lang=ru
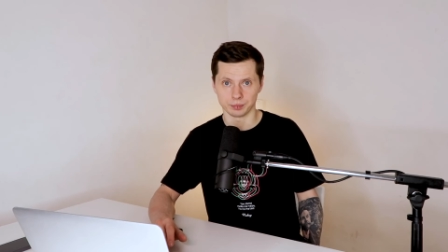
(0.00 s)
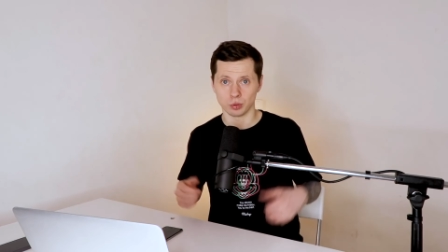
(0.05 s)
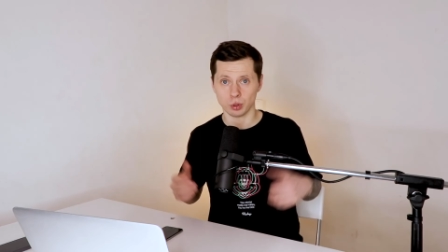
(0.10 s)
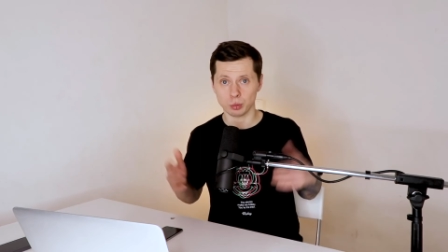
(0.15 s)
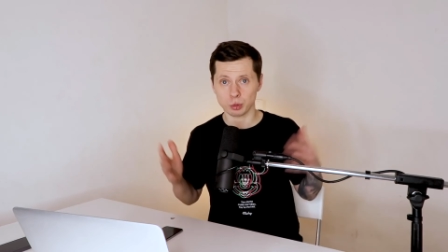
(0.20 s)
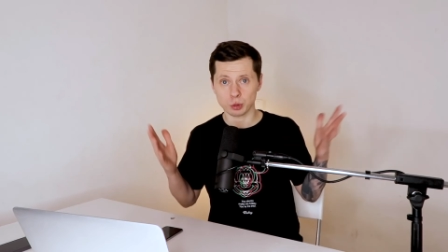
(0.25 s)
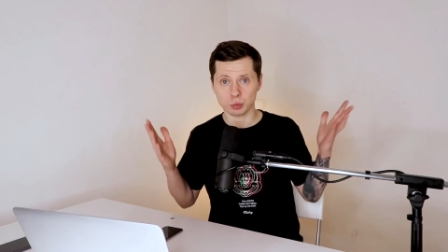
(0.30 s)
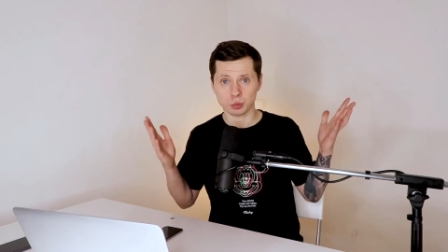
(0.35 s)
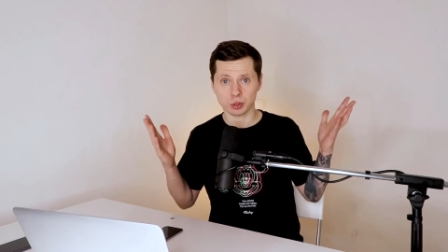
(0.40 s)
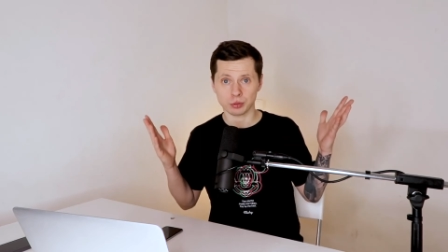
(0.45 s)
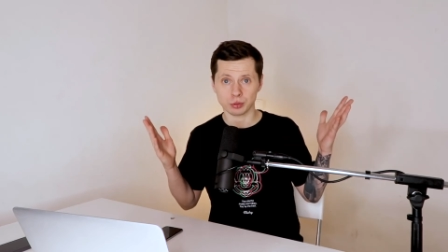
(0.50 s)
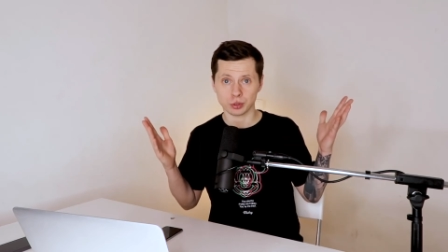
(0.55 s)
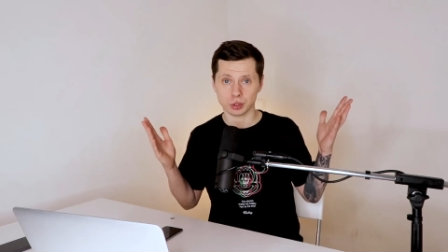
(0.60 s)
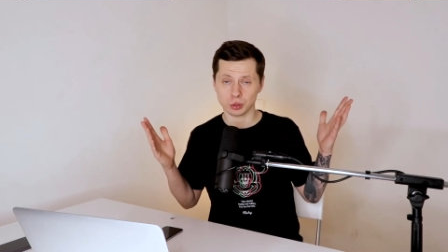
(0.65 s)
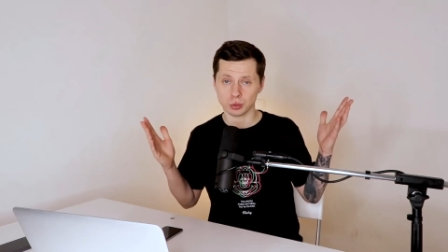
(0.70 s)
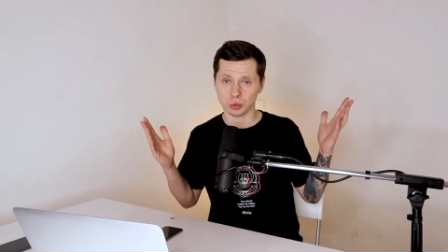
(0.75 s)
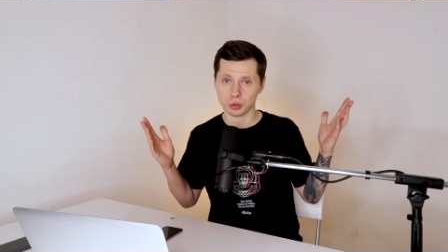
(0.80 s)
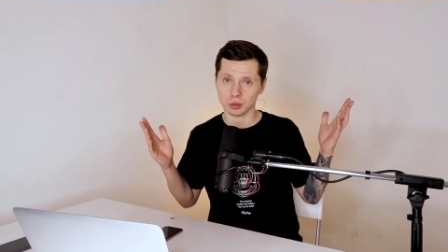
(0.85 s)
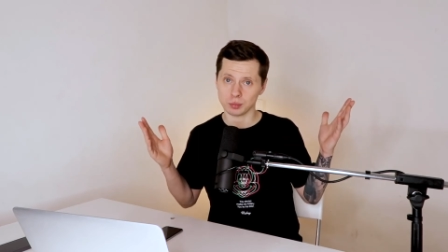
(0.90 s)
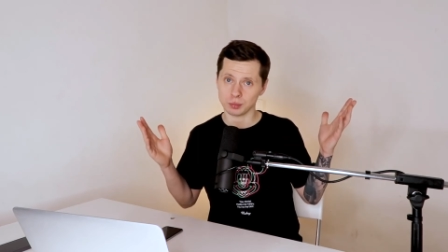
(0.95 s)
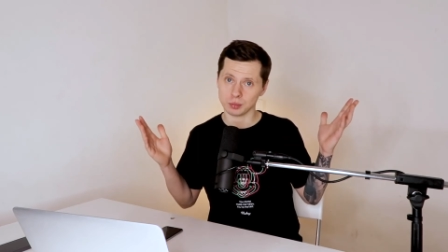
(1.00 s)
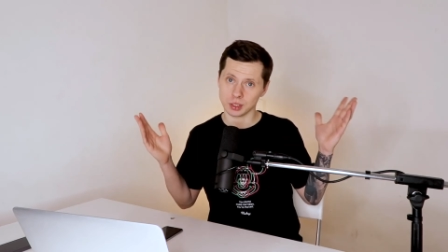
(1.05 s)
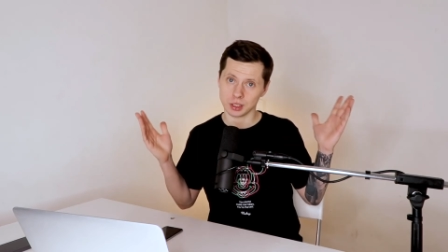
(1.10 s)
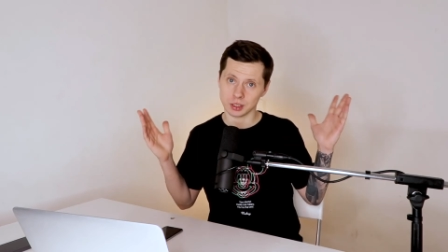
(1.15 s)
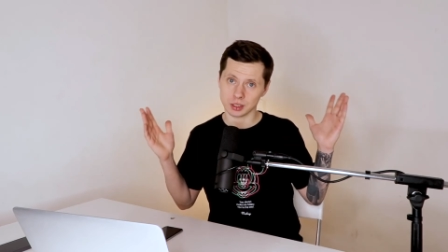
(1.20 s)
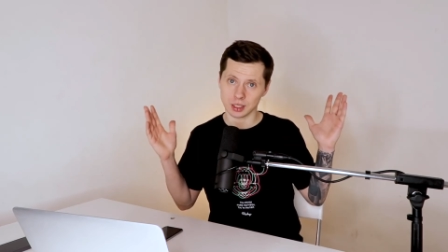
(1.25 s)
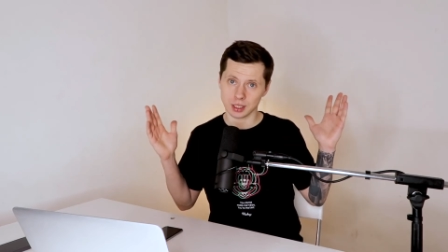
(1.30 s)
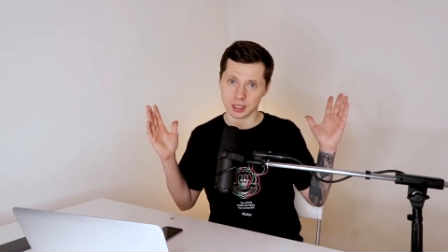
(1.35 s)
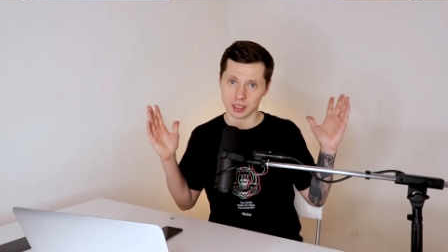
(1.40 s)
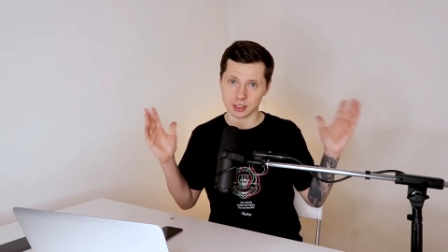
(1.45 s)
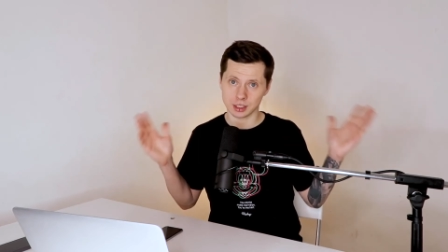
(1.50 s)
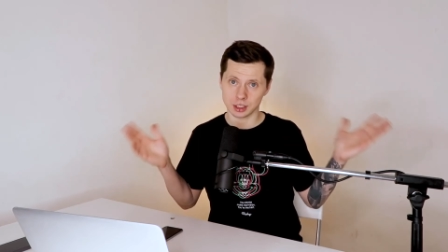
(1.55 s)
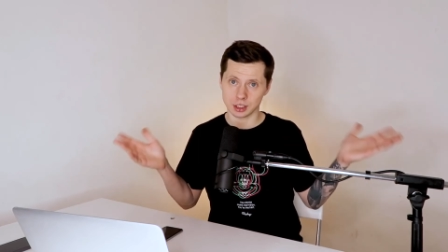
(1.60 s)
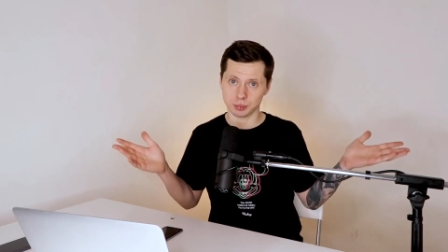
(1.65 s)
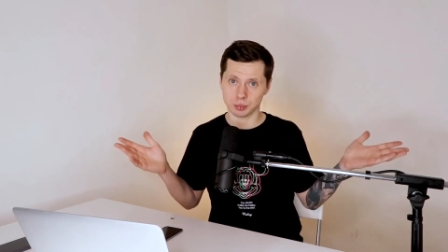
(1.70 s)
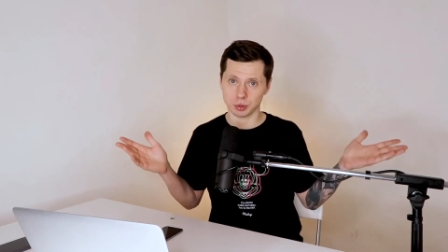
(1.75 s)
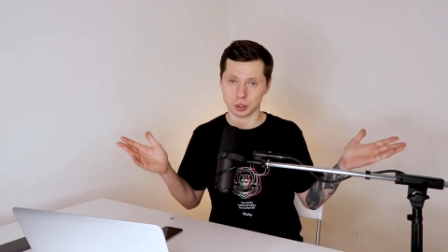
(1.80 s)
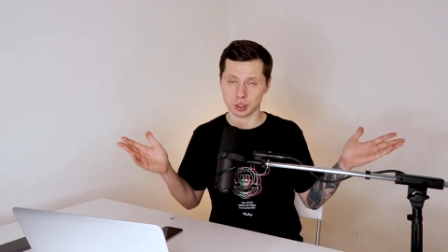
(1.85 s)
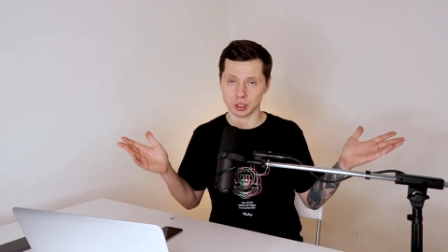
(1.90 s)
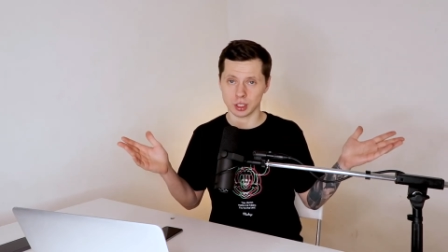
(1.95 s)
В общем-то все. Если хотите
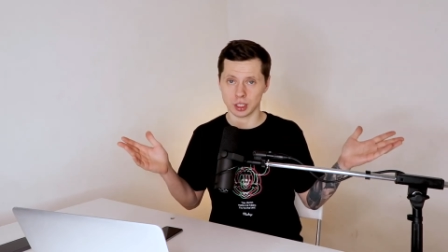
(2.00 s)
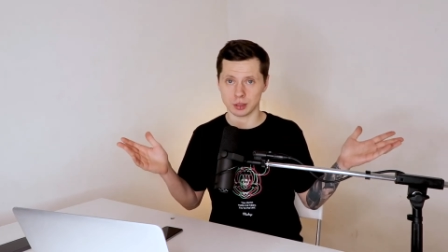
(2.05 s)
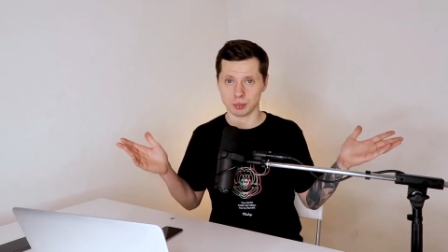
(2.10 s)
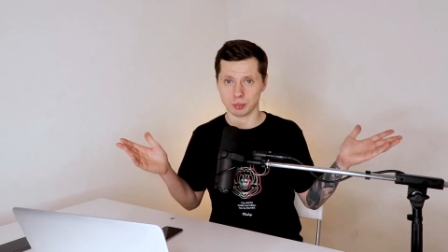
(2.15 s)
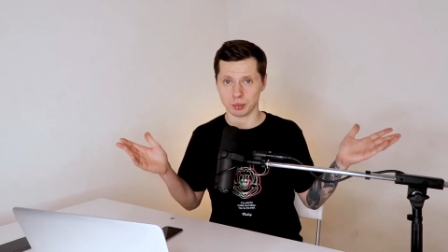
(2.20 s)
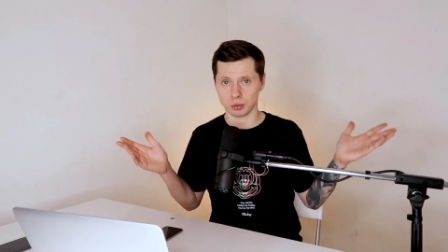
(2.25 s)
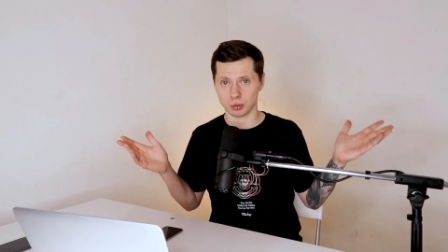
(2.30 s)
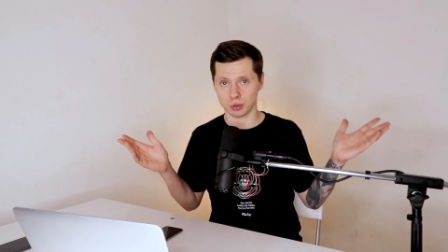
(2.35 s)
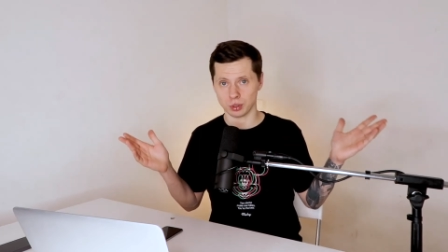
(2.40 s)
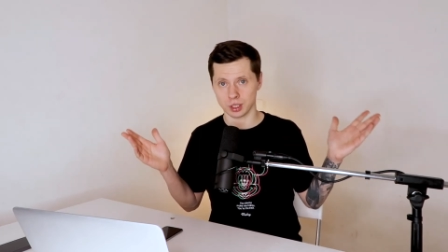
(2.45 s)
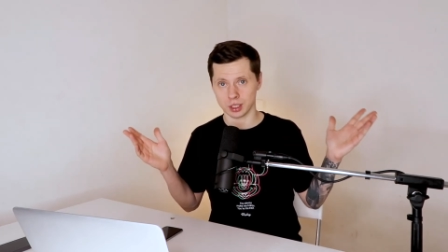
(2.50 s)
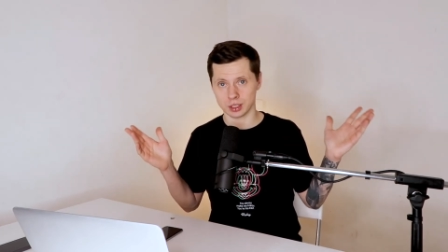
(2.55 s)
почитать про